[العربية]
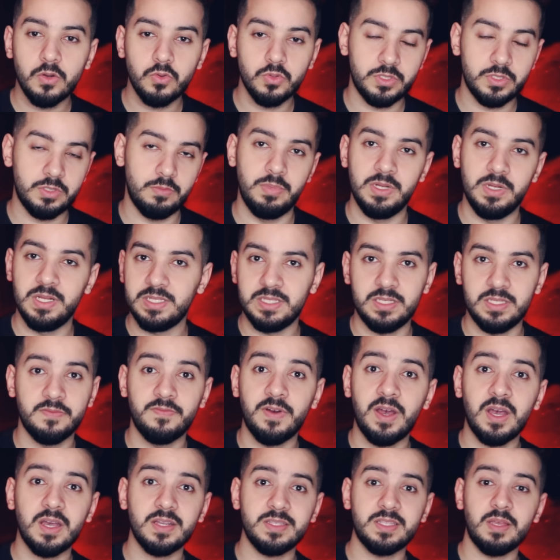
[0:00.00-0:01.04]

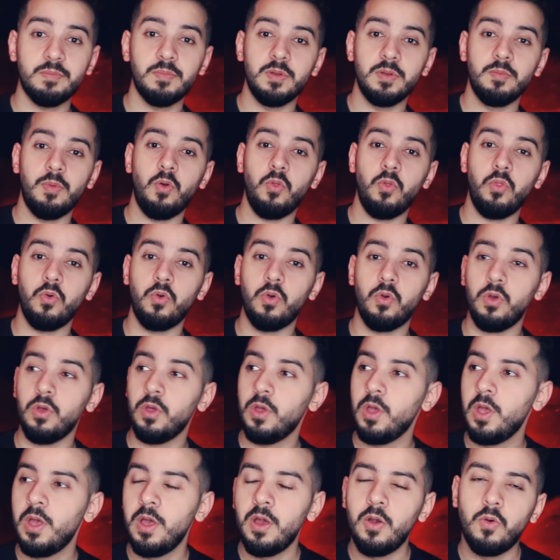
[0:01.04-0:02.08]
وبالاتفاق تم الموضوع
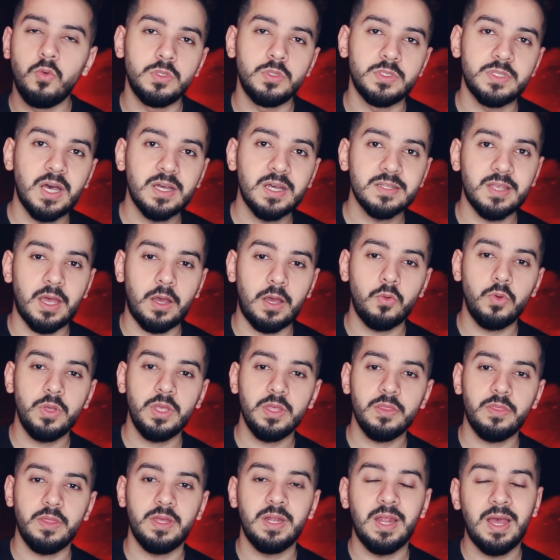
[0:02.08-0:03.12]
وانطاه
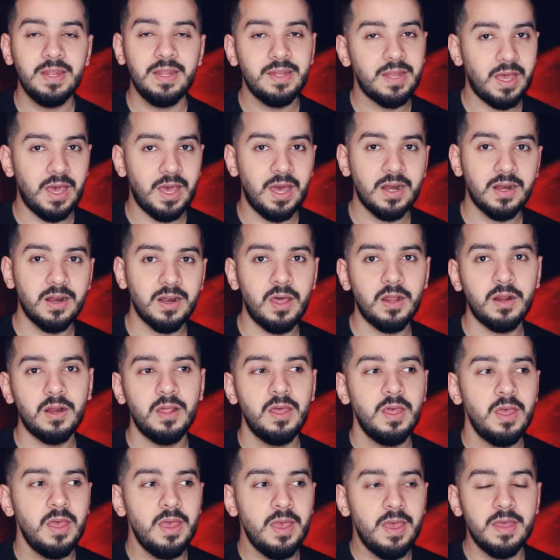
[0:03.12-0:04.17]
تعويض الى انه قرر
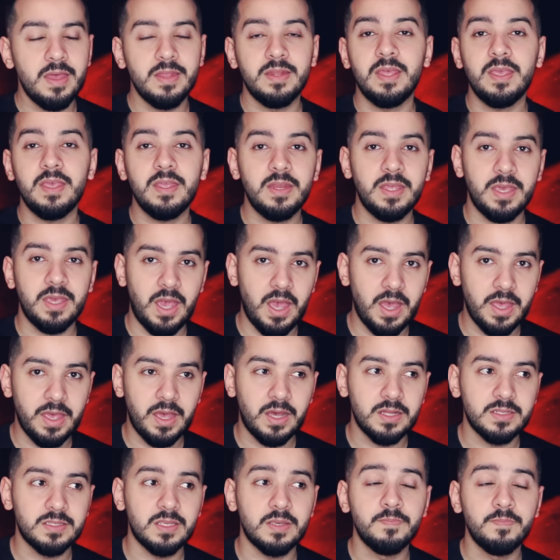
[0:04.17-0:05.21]
انه ينهي
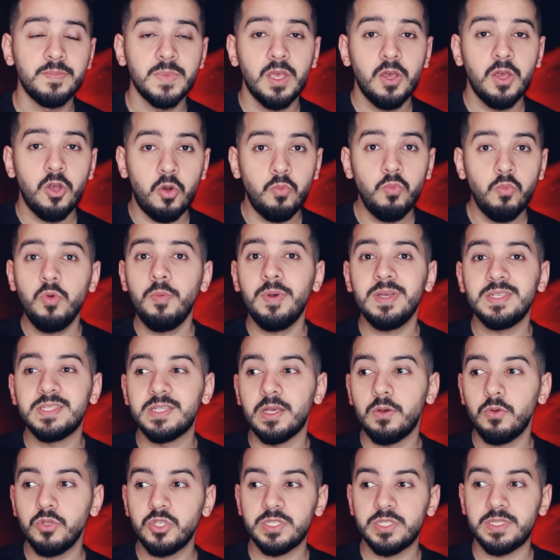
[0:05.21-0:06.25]
حياته عموما
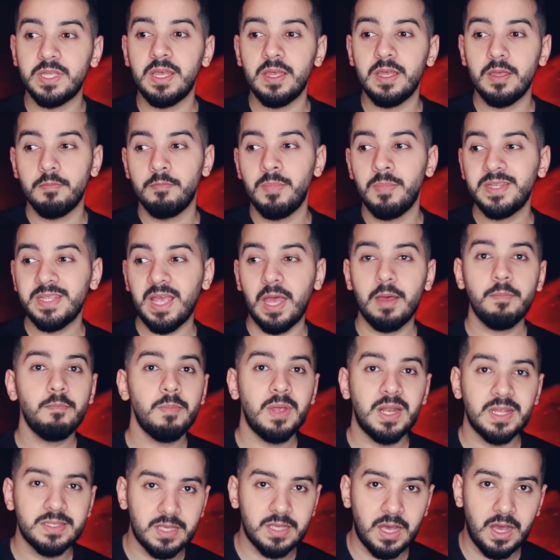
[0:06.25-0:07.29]
زوجته ما
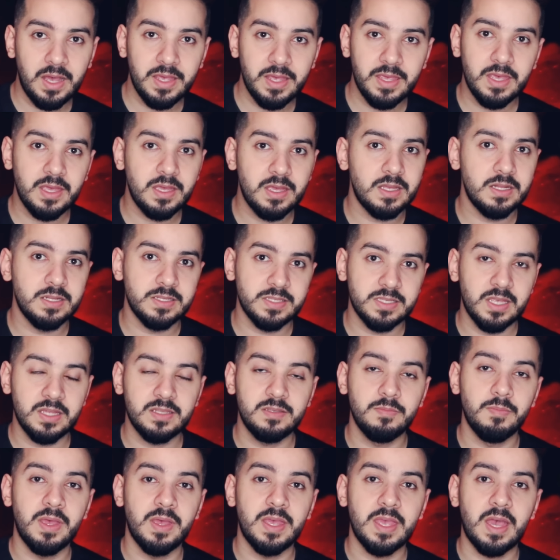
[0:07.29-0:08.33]
تحملت هاي
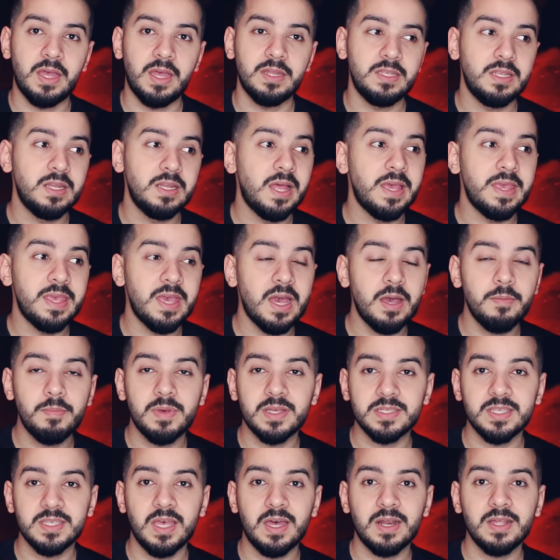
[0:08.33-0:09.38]
الصدمه يعني
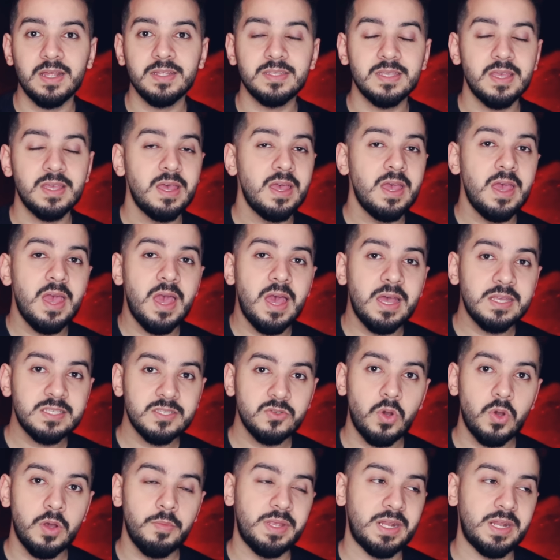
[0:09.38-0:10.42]
الايامها صارت
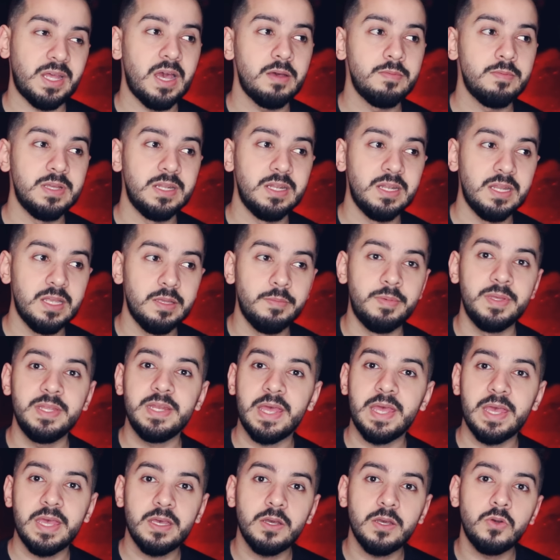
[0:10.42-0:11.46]
اسوا من قبل
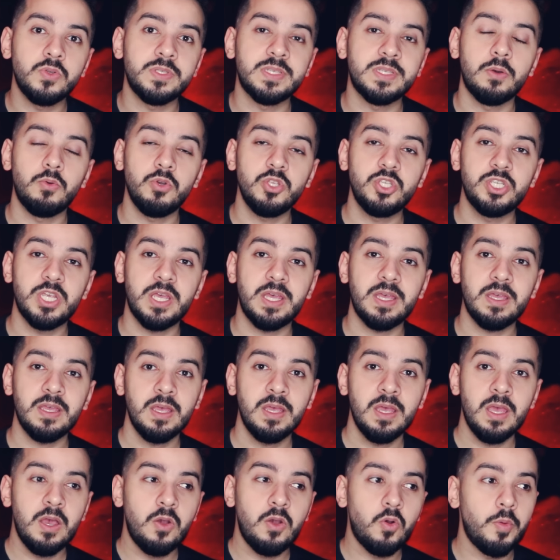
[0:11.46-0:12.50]
ابنها وزوجها
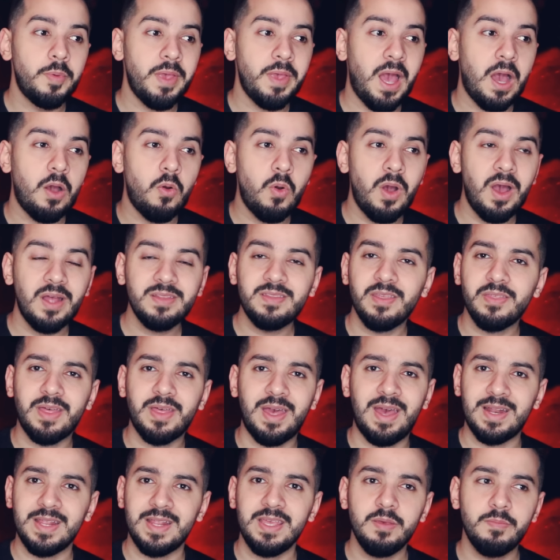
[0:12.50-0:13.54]
وبحوادث
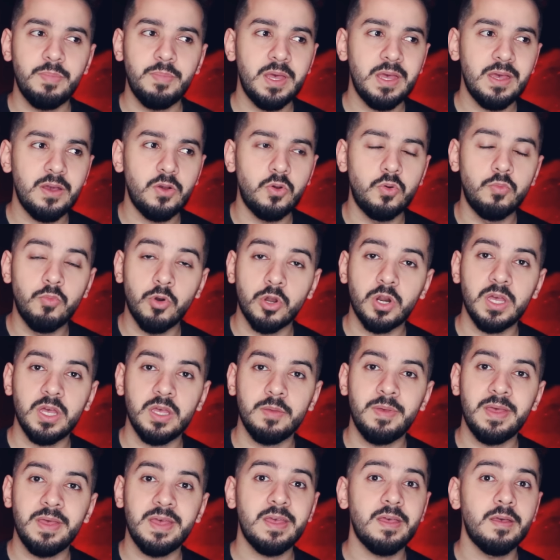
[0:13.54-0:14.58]
غريبه
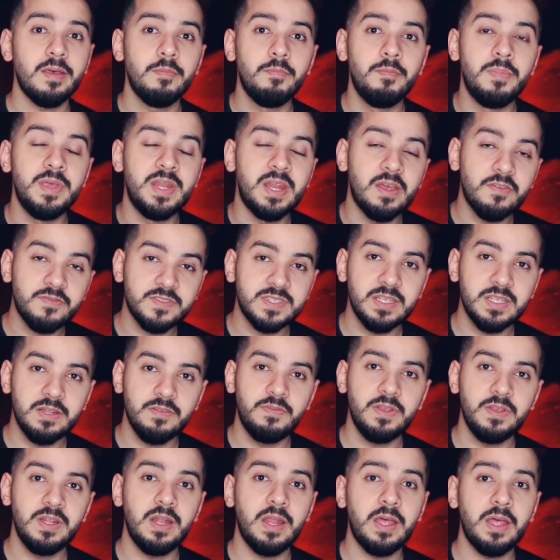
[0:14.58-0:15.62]
ومرعبه بنفس
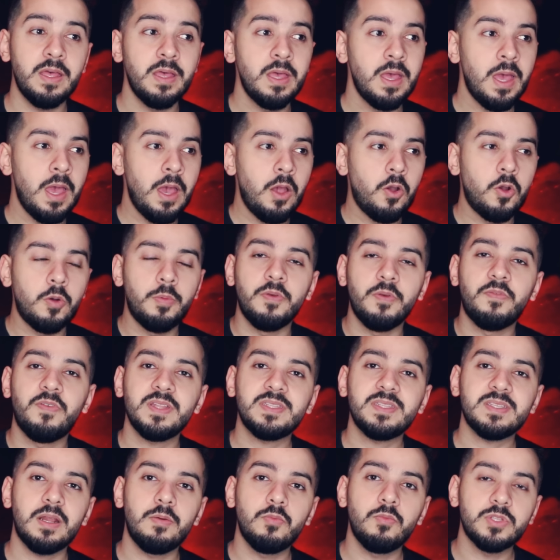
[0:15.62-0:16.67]
الفيلا
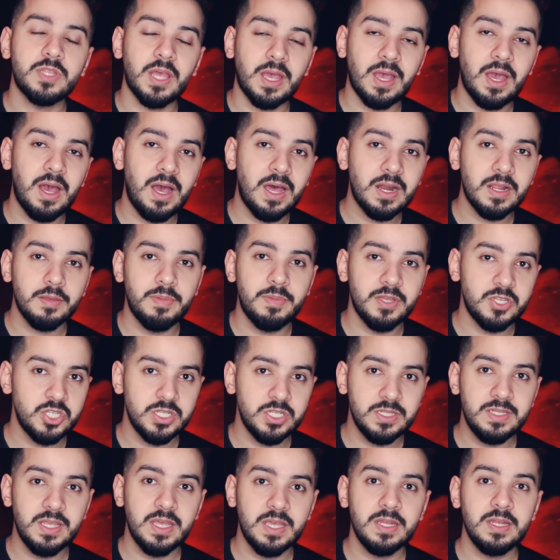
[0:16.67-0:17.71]
وبفتره متقاربه
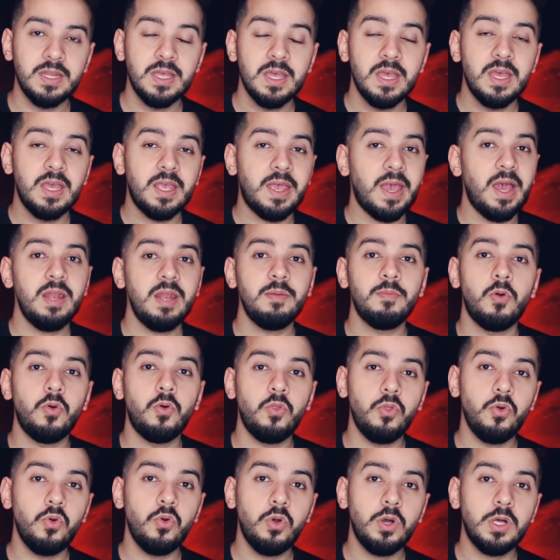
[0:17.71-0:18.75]
جدا كان
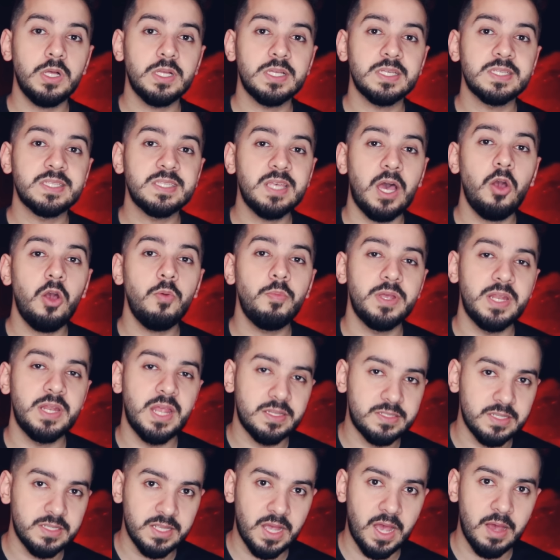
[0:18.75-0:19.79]
الموضوع صعب
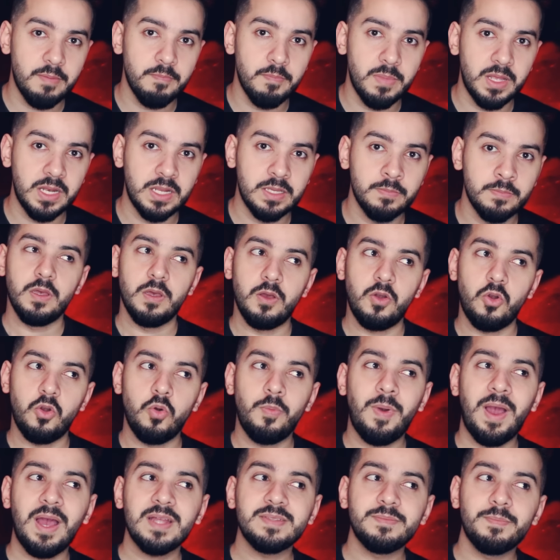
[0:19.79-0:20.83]
انها تتحمله
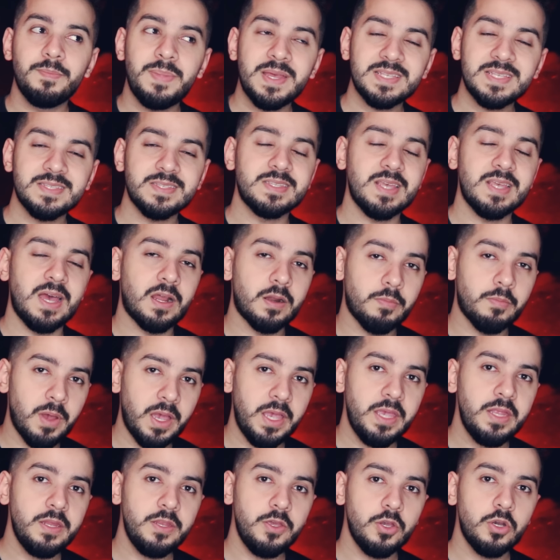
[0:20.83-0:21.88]
وبعد بس
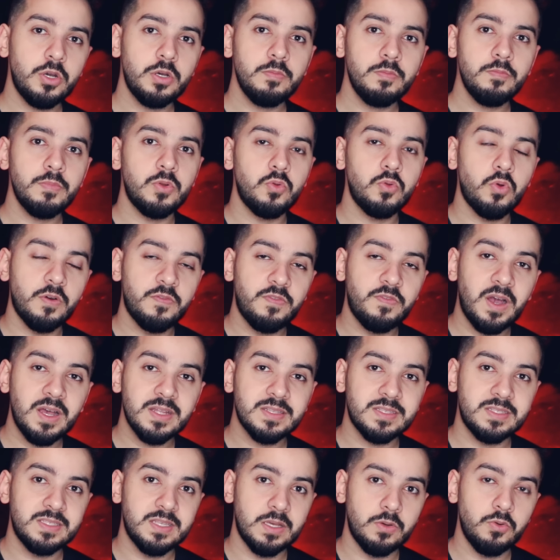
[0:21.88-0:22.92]
40 يوم من
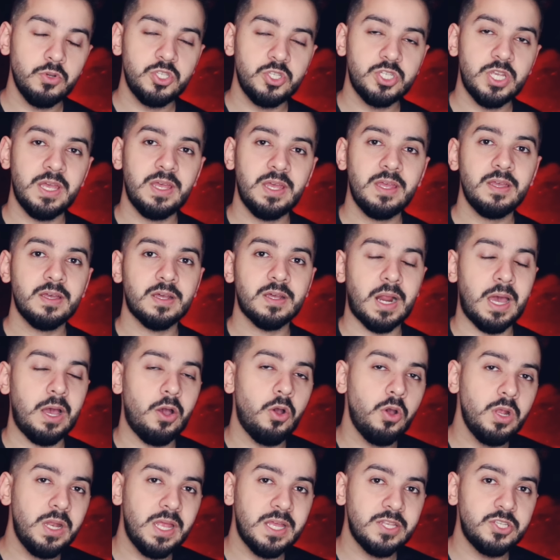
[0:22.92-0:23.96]
وفاة زوجها
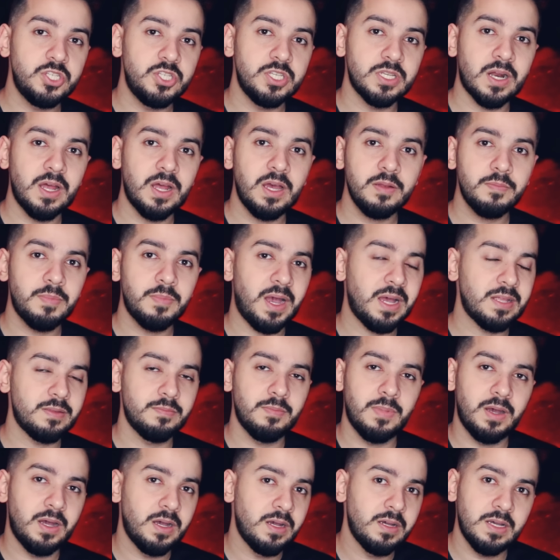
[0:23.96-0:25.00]
راحوا لها الجيران بعد
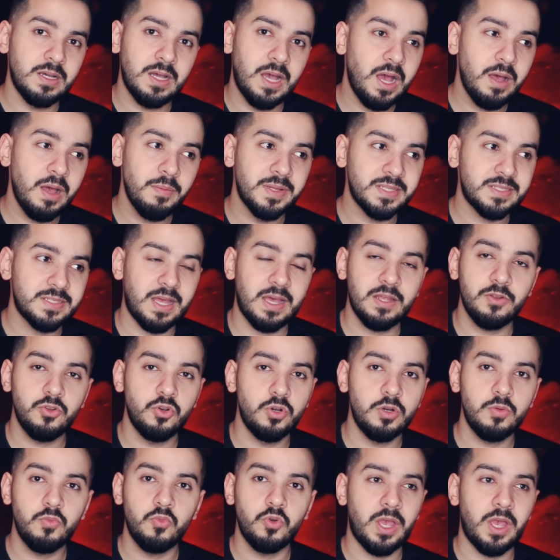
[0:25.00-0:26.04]
ما غابت
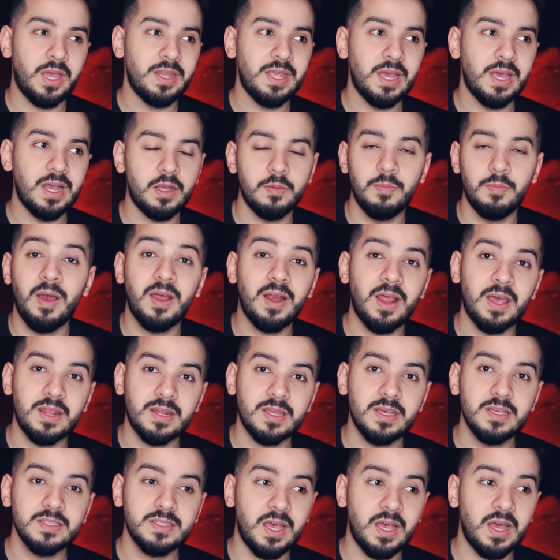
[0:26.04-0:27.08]
عنهم ويعني أخبارها
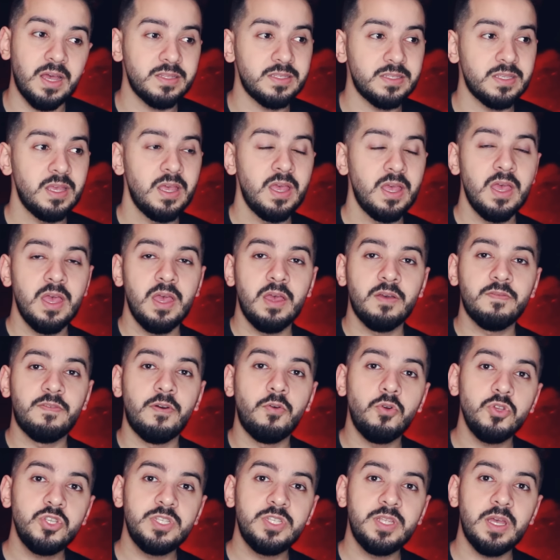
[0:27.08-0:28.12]
انقطعت
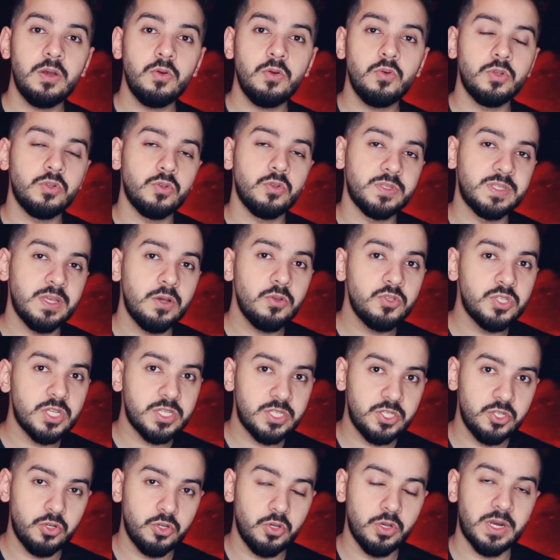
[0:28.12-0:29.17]
فوجدوا أنه زوجة
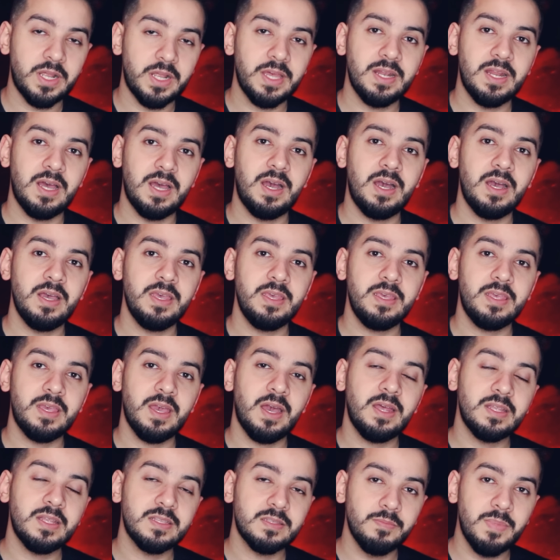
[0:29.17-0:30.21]
شكوريل هاي
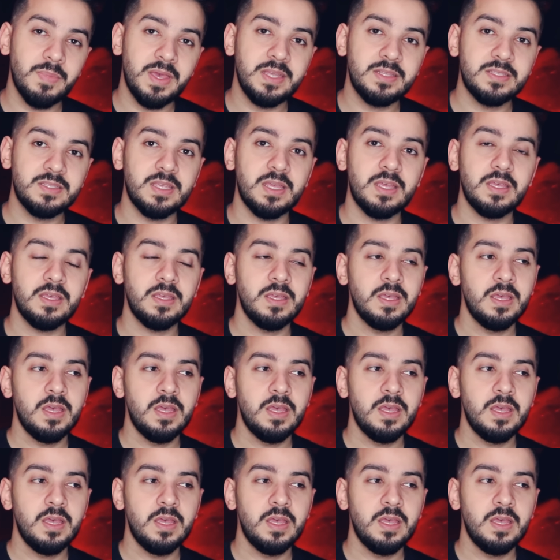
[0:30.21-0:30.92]
كانت ميتة